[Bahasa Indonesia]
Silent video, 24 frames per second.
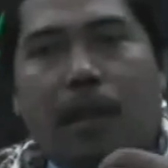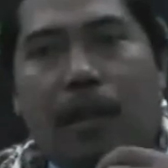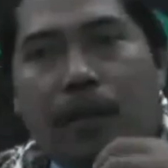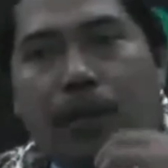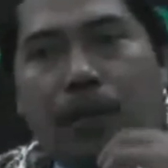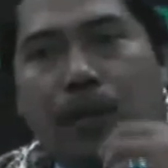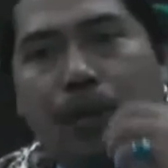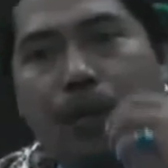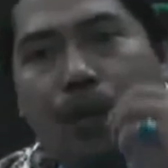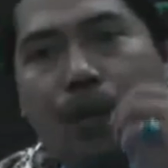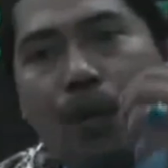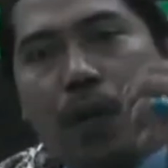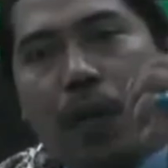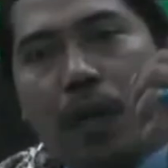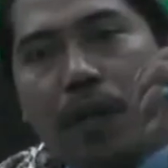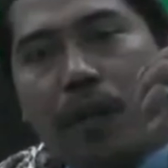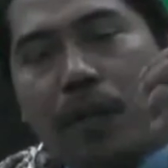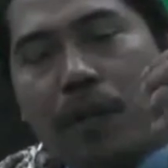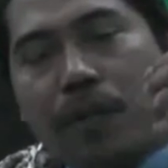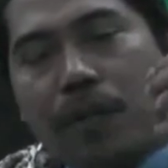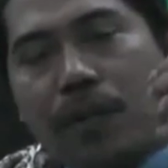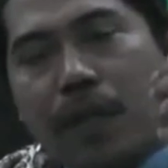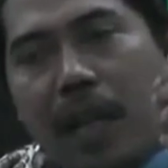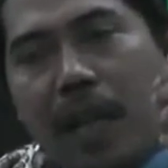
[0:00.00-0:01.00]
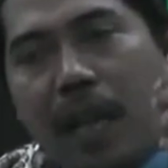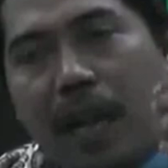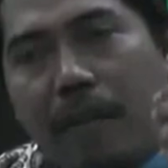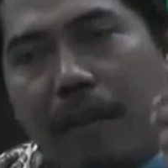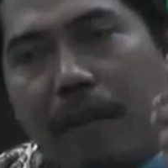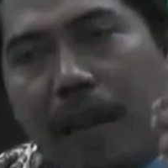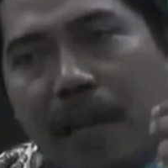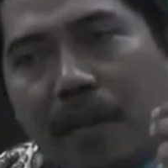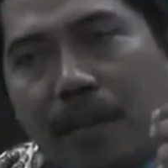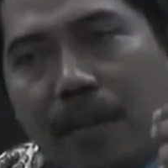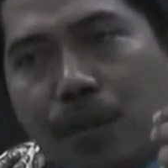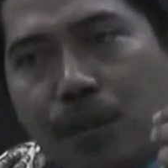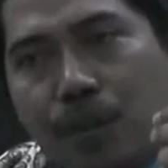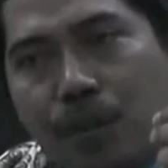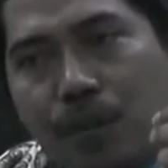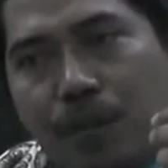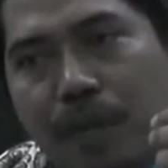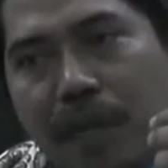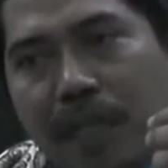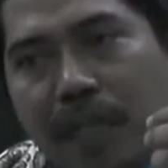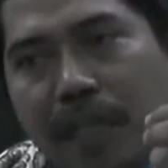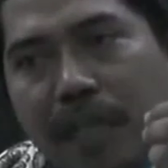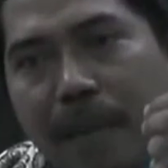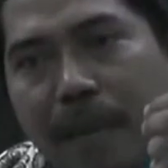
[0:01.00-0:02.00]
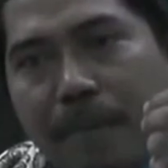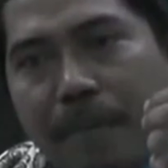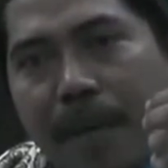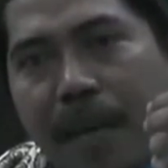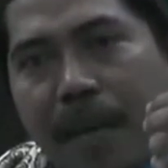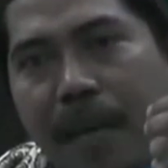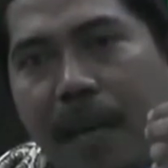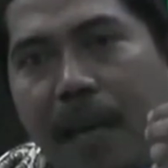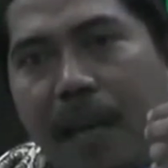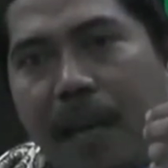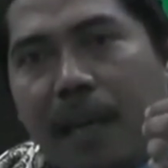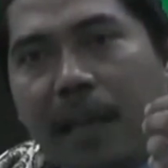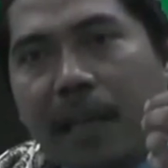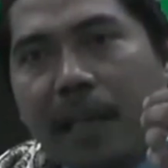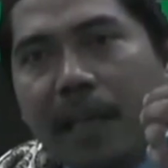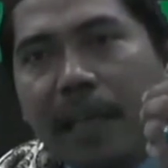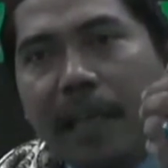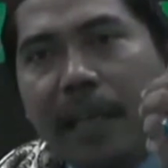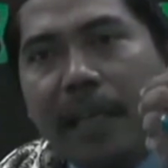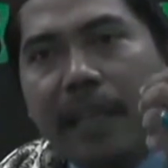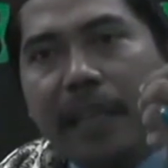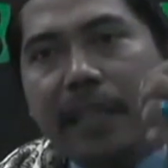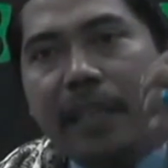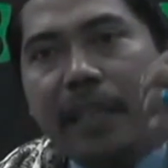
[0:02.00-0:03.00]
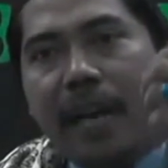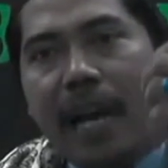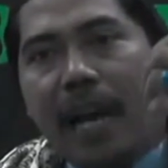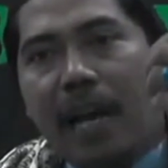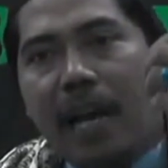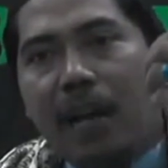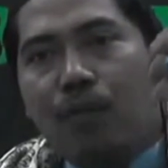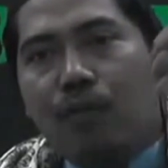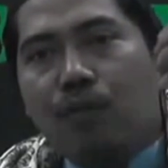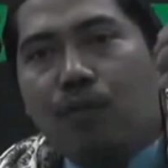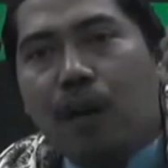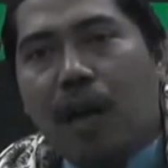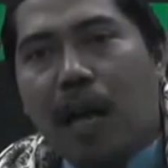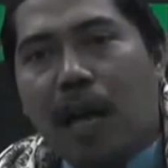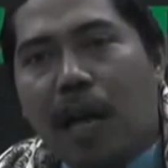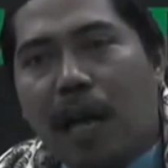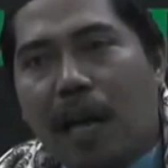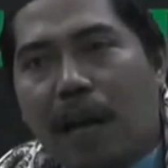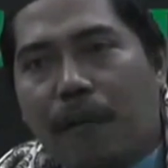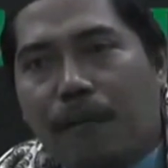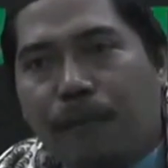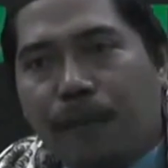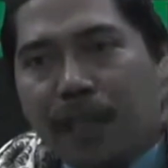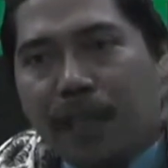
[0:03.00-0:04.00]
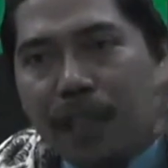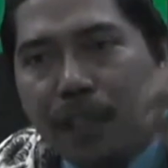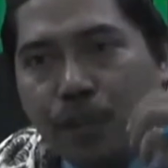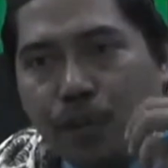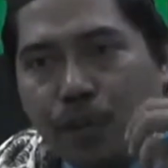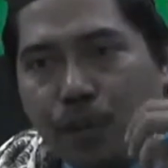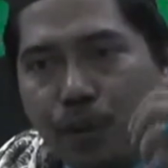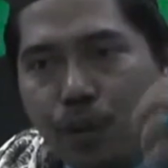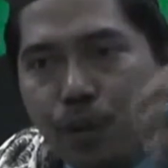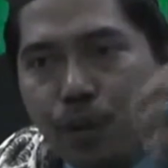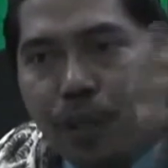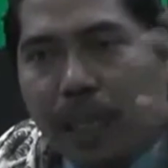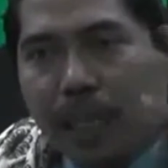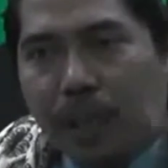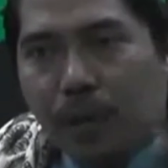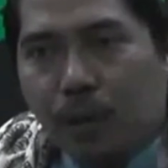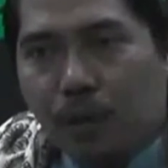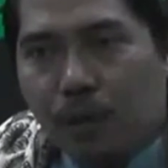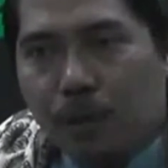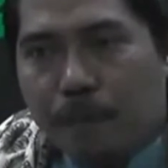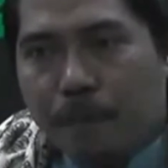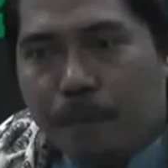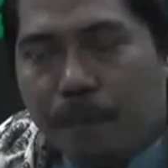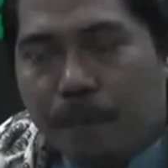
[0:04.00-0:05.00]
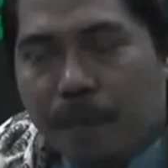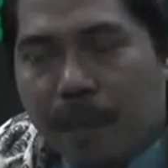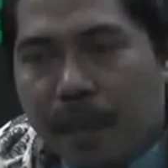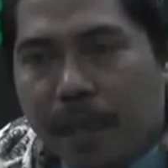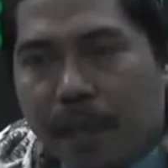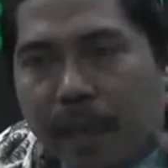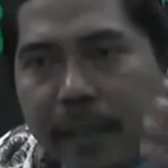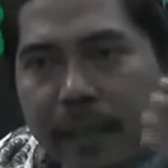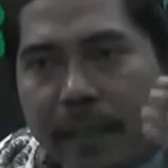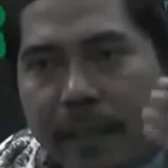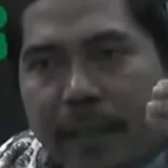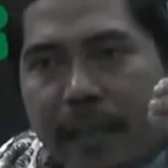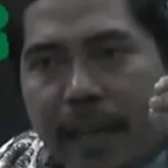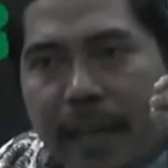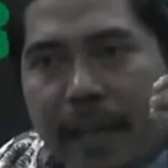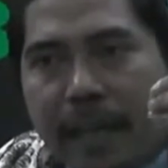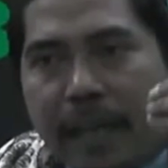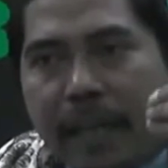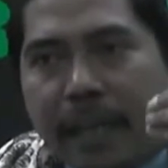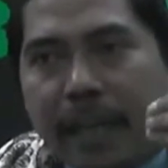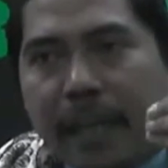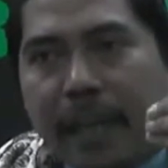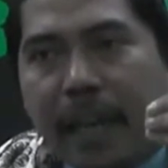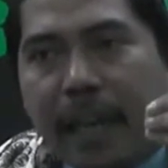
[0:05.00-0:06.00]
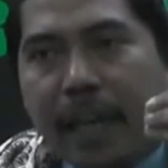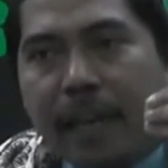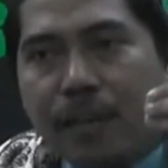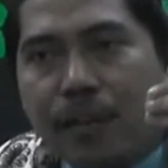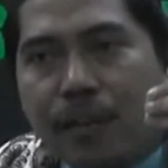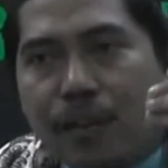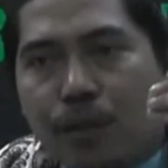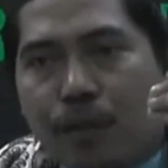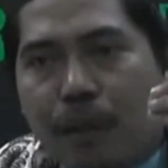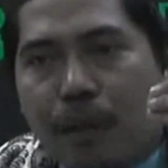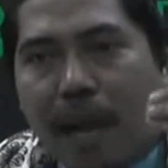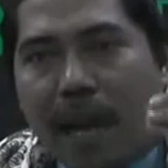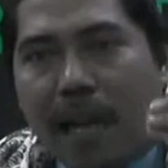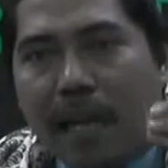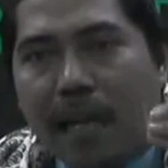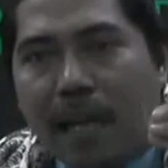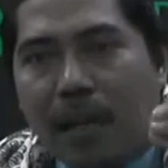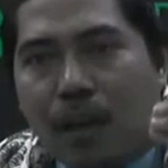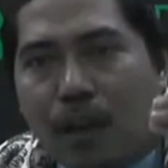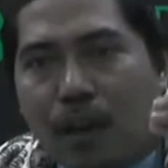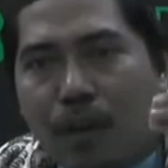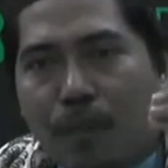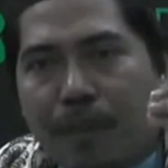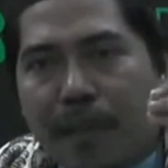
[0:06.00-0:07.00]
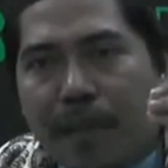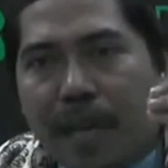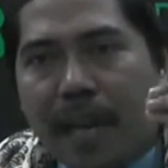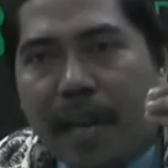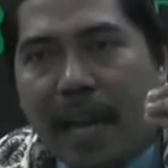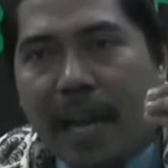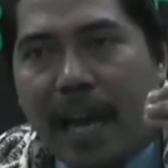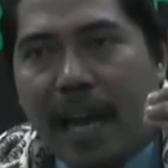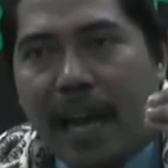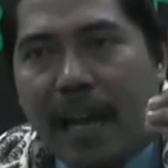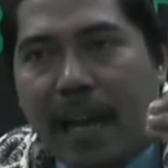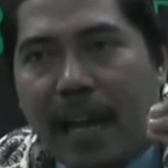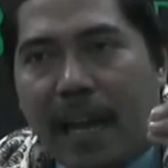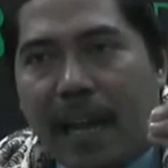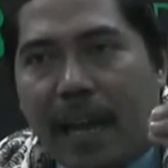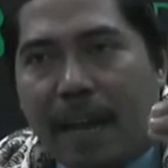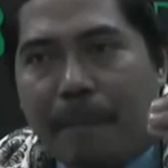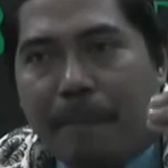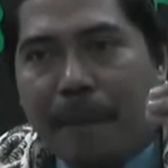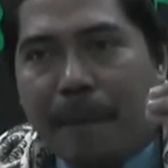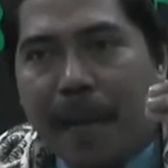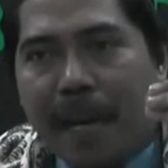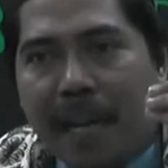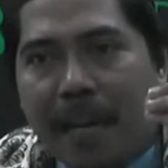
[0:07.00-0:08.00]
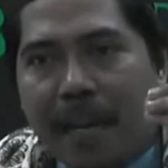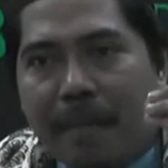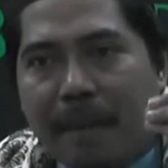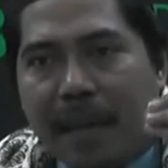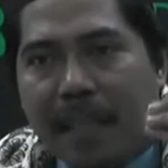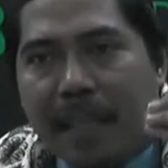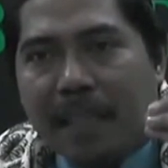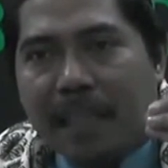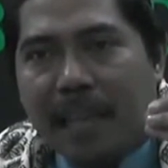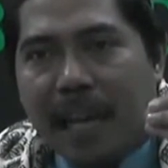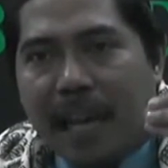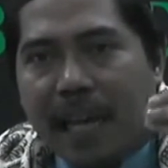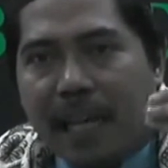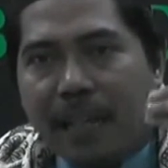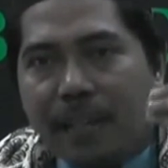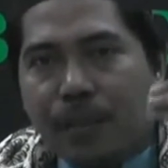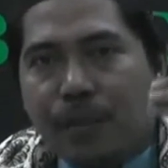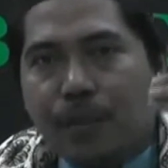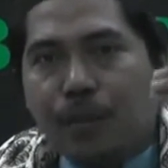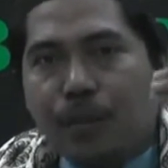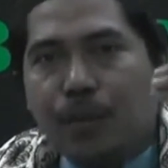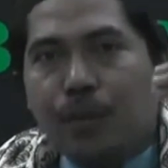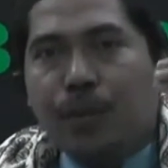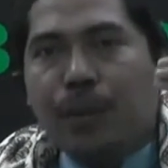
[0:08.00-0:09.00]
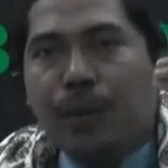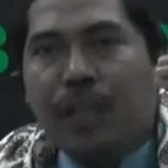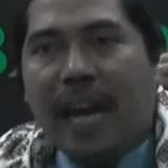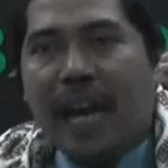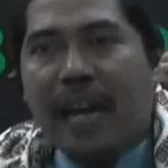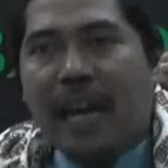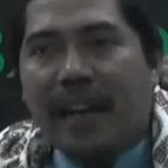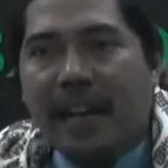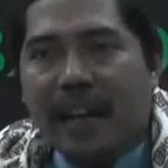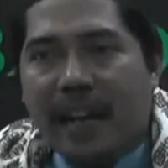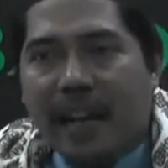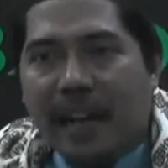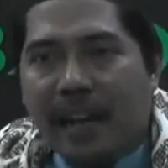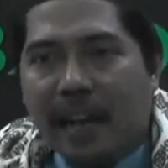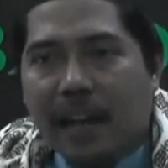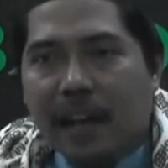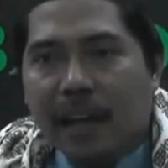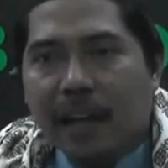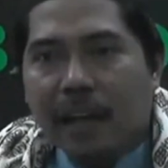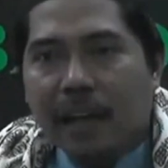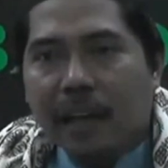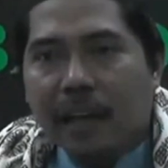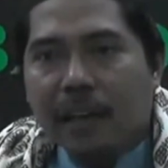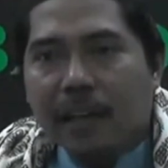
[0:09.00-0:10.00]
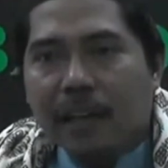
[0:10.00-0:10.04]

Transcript: Rasulullah SAW langsung bersabda ij'aluha fi sujudikum. Jadikan subhana rabbiyal a'la pada bacaan sujud Anda.